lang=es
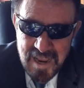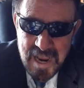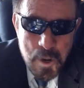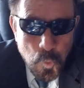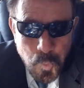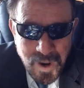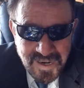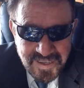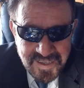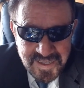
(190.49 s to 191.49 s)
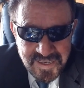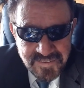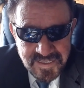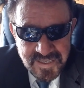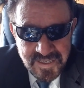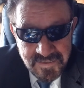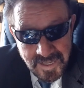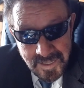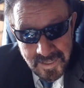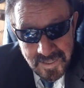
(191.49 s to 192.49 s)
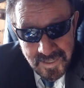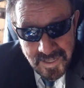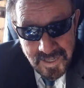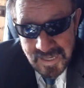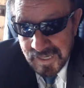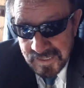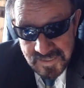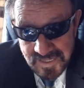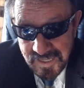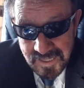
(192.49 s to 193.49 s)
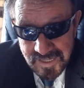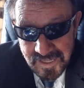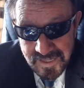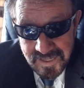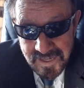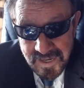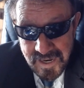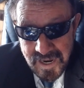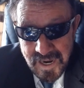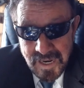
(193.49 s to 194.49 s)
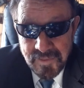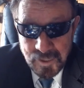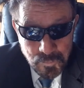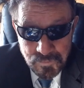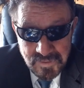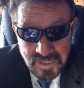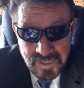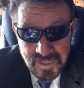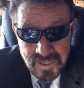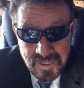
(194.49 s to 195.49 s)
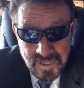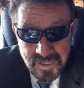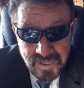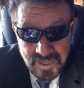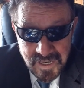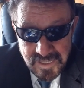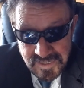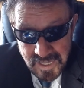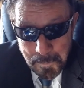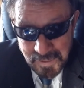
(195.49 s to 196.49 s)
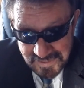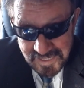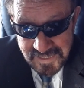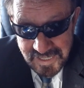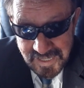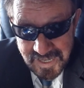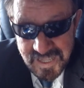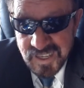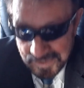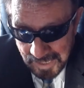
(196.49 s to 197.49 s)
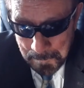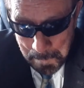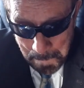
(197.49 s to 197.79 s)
Y lo cual quiere decir que ya la retirada y la derrota, esa patética y real.